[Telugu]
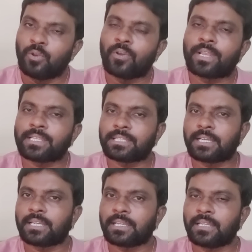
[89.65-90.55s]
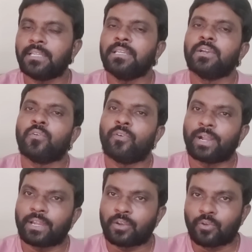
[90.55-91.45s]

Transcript: లోకేష్ దగ్గరికి వెళ్ళి ఒక